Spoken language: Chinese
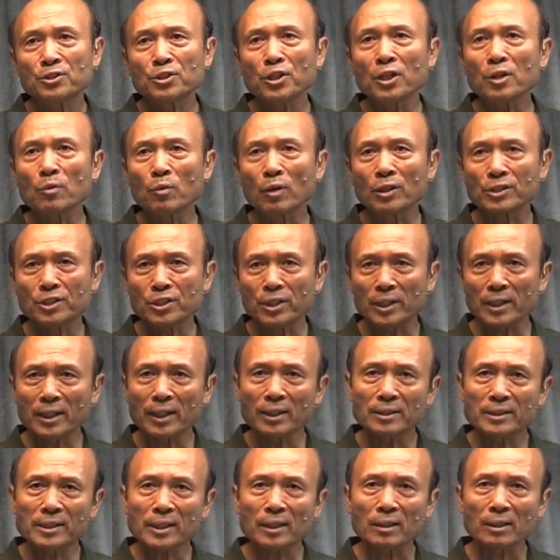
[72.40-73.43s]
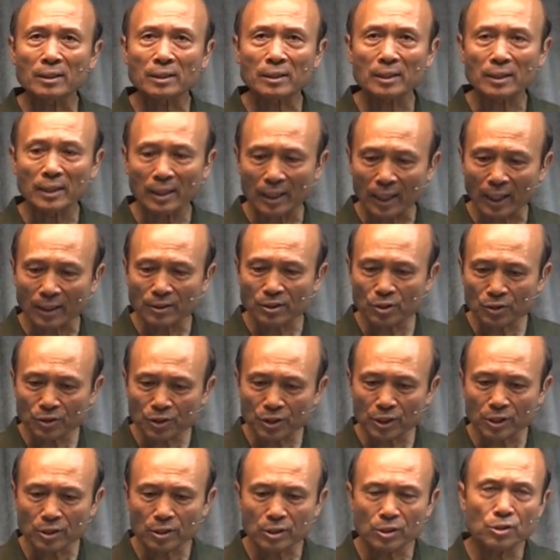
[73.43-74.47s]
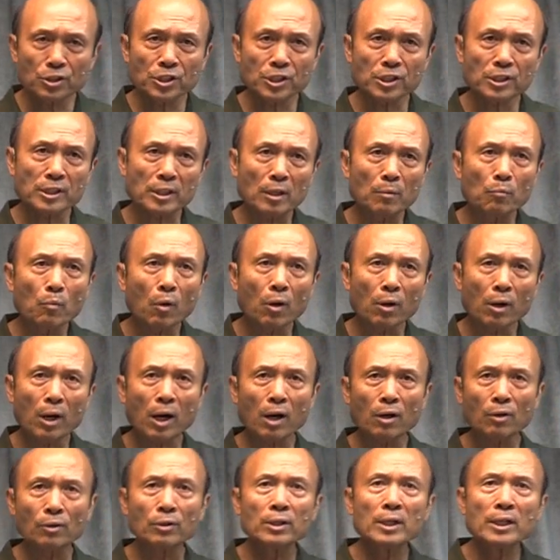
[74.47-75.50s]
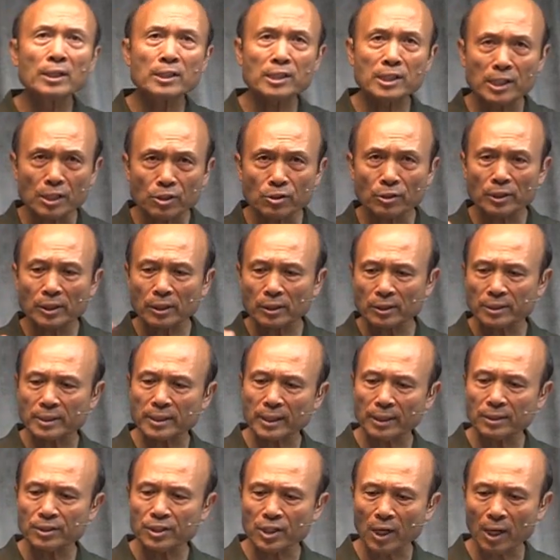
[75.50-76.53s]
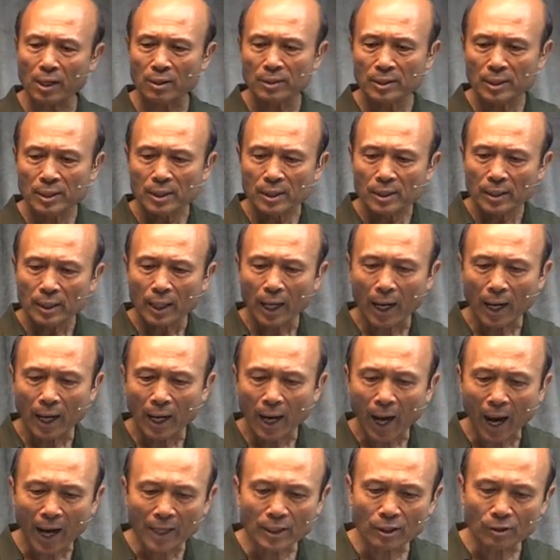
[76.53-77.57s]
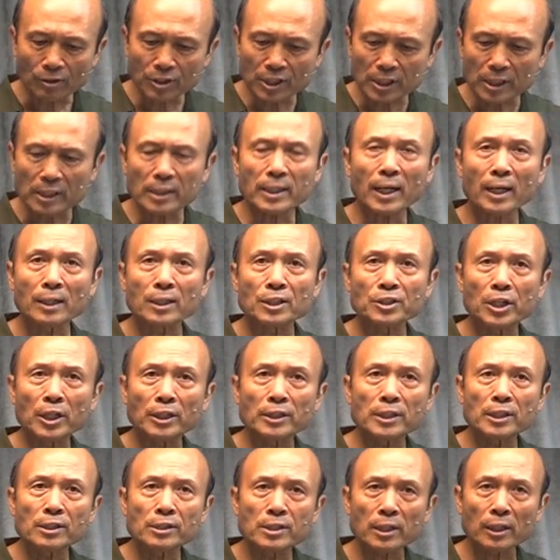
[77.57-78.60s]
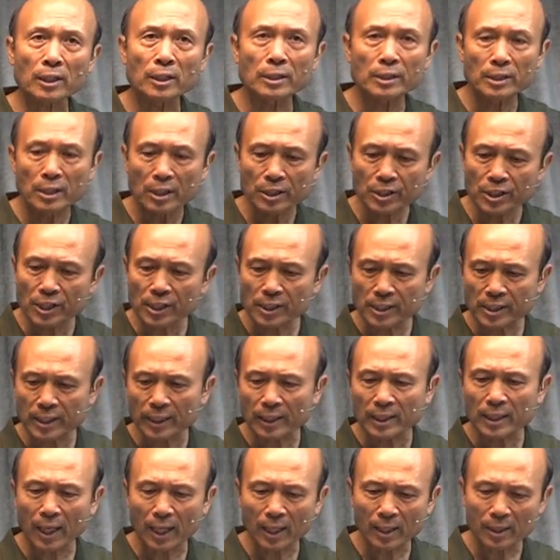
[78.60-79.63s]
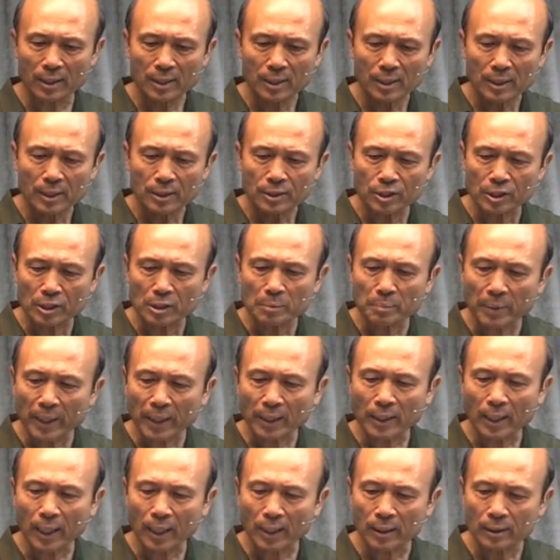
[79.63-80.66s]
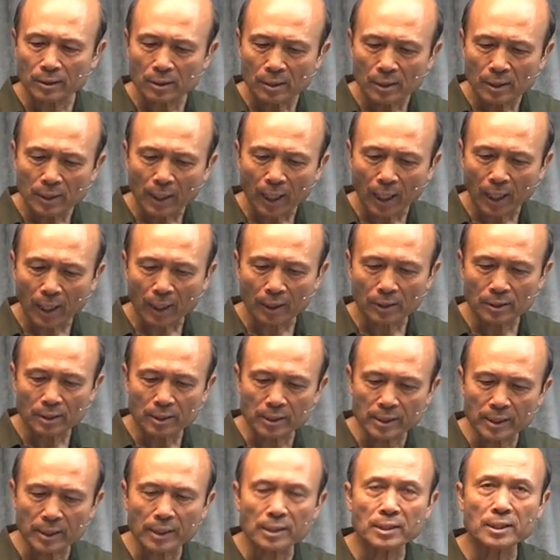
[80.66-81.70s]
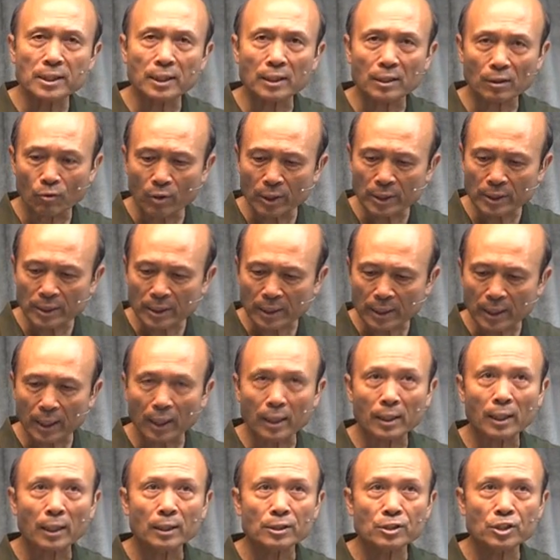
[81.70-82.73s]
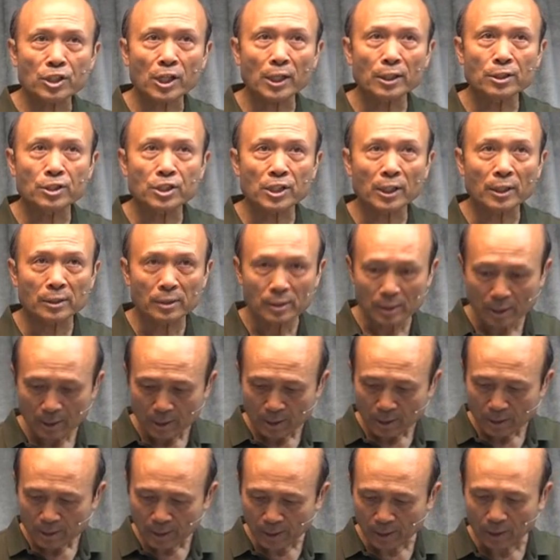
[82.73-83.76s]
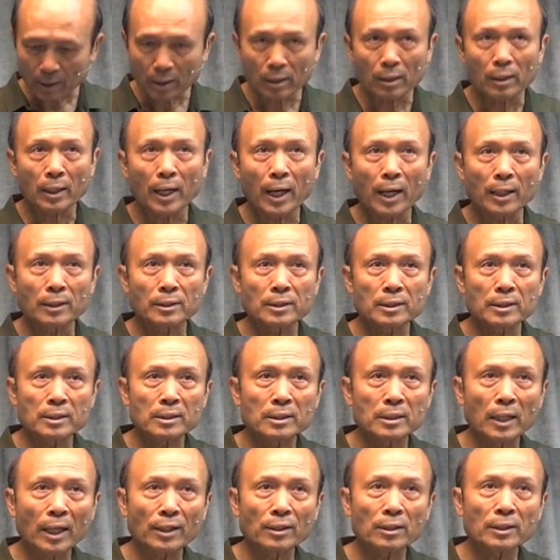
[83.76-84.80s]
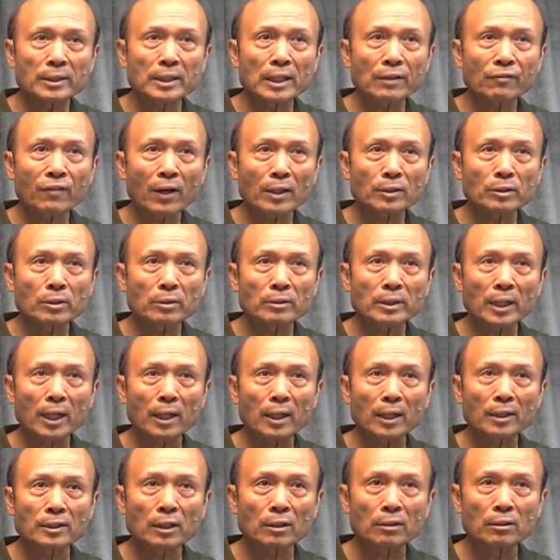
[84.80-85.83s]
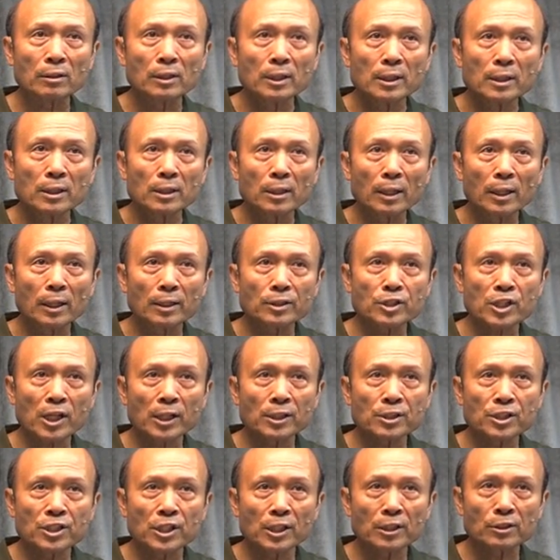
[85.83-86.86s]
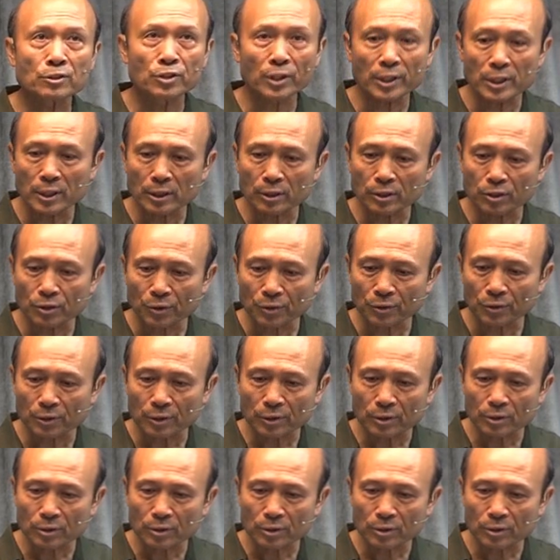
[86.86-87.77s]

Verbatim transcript: 所以我觉得这个可能就是世界末后其中一个现状，啊，还有其他的原因，这个疫情啊、疾病啊。啊，经济的问题啊，战争，这个啊，很多地方都可能有战争，所以就